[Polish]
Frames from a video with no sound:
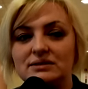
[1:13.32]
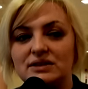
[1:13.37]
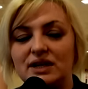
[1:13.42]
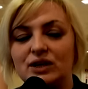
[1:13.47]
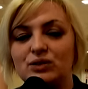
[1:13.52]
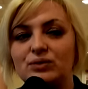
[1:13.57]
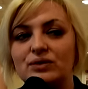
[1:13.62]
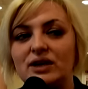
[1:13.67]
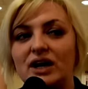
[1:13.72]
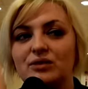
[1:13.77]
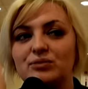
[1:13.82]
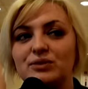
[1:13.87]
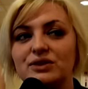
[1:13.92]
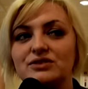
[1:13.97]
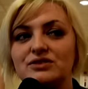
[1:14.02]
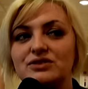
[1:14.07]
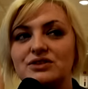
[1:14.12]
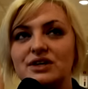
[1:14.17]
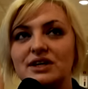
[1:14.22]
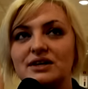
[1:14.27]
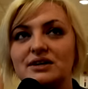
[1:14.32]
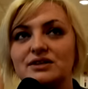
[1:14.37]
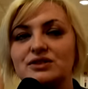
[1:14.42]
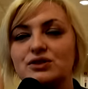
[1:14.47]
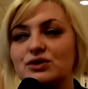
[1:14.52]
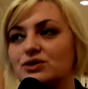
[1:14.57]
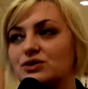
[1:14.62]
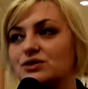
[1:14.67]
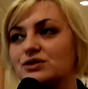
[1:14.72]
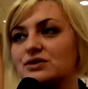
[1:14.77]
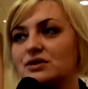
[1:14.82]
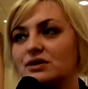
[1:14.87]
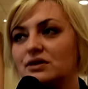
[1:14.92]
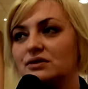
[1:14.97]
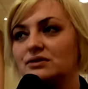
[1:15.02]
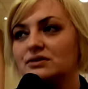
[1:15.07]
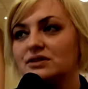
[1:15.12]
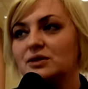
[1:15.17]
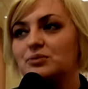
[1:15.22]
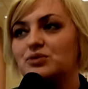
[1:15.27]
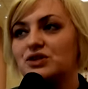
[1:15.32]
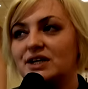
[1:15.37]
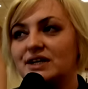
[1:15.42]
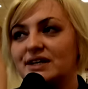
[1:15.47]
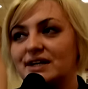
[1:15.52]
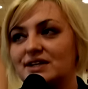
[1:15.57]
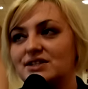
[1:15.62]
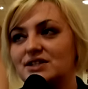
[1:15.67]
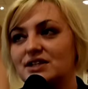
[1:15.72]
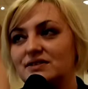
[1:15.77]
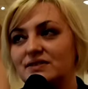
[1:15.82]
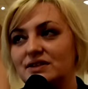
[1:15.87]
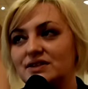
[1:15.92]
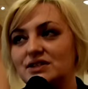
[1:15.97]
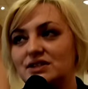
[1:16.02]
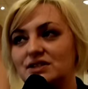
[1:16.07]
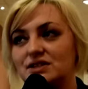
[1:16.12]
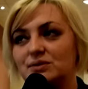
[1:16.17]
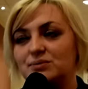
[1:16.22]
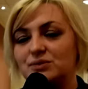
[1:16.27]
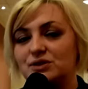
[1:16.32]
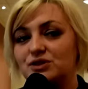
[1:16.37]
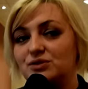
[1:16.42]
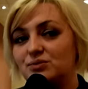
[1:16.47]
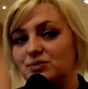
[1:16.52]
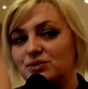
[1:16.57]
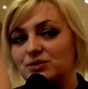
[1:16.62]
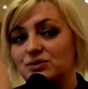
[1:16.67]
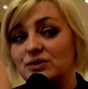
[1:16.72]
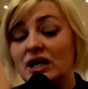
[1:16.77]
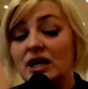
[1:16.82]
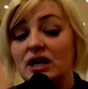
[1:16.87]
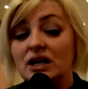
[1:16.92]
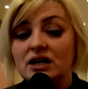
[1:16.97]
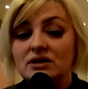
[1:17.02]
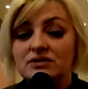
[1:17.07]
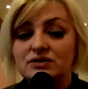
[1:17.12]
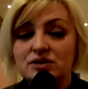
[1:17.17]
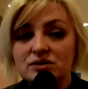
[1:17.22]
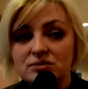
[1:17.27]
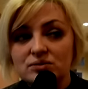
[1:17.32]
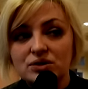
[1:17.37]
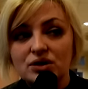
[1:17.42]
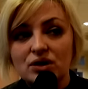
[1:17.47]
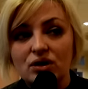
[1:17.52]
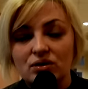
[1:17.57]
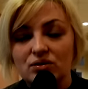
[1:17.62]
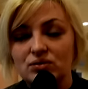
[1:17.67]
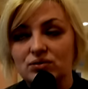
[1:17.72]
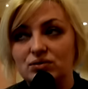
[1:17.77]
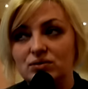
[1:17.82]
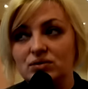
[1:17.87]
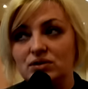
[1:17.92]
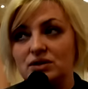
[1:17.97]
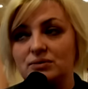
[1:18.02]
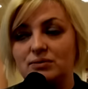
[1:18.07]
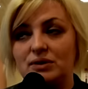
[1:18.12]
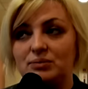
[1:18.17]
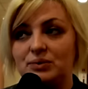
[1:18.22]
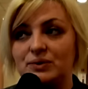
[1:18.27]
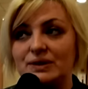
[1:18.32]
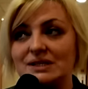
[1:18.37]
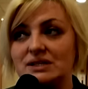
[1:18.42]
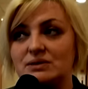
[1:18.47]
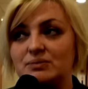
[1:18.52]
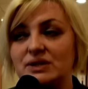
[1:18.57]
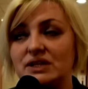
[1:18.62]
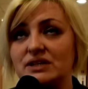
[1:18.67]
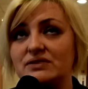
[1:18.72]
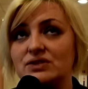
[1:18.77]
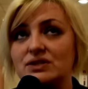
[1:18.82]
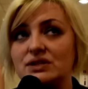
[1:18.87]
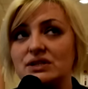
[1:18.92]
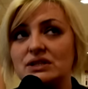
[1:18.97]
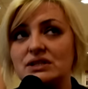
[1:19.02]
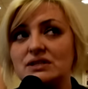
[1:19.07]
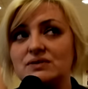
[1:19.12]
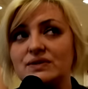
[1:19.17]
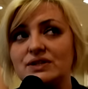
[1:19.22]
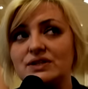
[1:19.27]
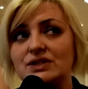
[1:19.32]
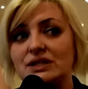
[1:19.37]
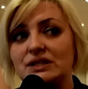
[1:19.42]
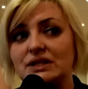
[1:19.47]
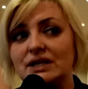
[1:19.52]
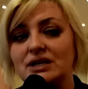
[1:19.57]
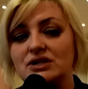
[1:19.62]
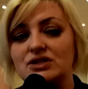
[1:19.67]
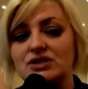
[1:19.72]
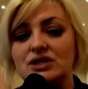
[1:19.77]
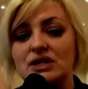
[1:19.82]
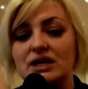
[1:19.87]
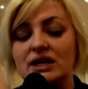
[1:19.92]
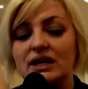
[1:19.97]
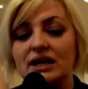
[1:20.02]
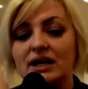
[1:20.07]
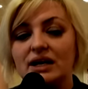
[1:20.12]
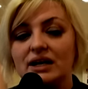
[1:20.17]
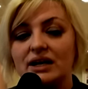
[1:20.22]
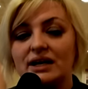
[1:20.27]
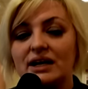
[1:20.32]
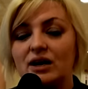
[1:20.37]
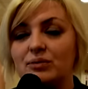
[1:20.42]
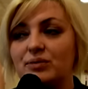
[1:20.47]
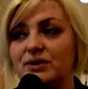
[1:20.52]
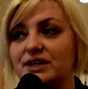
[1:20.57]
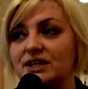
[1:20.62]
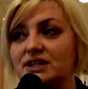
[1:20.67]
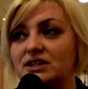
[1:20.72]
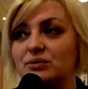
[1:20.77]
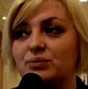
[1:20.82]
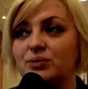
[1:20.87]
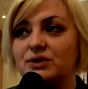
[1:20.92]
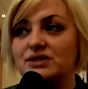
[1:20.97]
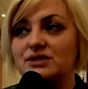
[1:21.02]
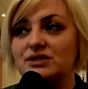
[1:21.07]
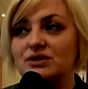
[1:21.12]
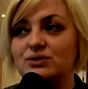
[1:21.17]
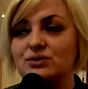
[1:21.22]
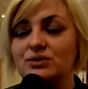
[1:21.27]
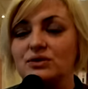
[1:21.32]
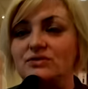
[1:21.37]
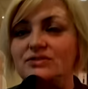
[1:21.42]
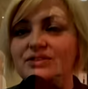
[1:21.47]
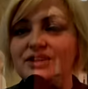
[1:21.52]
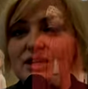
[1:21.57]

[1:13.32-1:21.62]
regulamin, regulamin, że coś, co nie przekracza 25 minut. W tym roku chyba po raz pierwszy jest właśnie tak, że kabarety prezentują